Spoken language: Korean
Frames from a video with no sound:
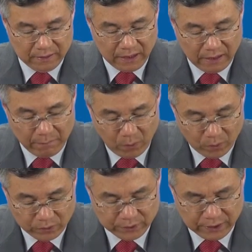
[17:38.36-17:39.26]
내가
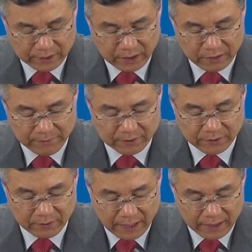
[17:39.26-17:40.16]
모든 재산을
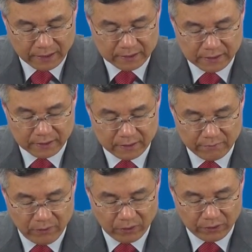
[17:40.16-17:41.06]
바쳐 가난한
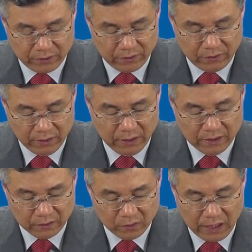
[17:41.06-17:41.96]
자들을 먹이고
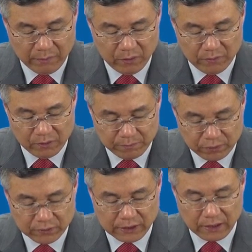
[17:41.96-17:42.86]
또 내 몸을
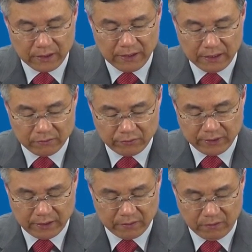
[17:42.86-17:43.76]
불사르게
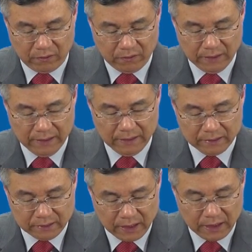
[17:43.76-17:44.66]
내줄지라도
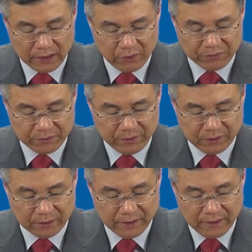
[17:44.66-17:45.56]
사랑이
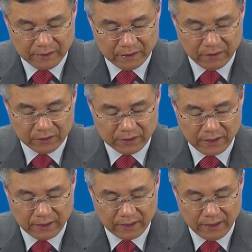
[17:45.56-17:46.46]
없으면 그것이
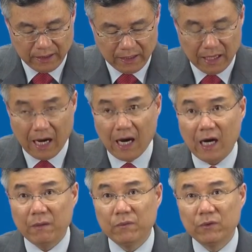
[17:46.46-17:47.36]
내게
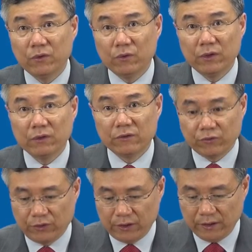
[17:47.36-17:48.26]
아무 유익을
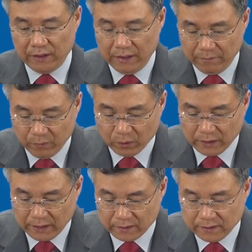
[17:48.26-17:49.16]
주지
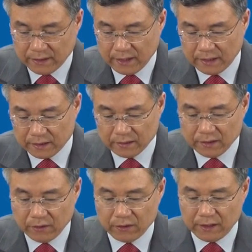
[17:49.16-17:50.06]
못하느니라.
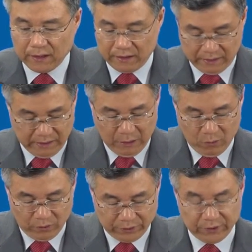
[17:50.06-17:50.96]
지금 이렇게
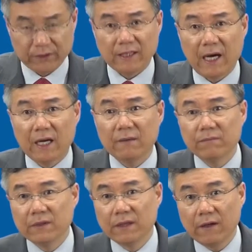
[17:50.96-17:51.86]
나오고 있어요.
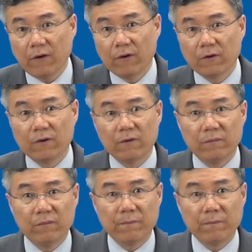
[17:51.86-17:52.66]
사람들의 언어.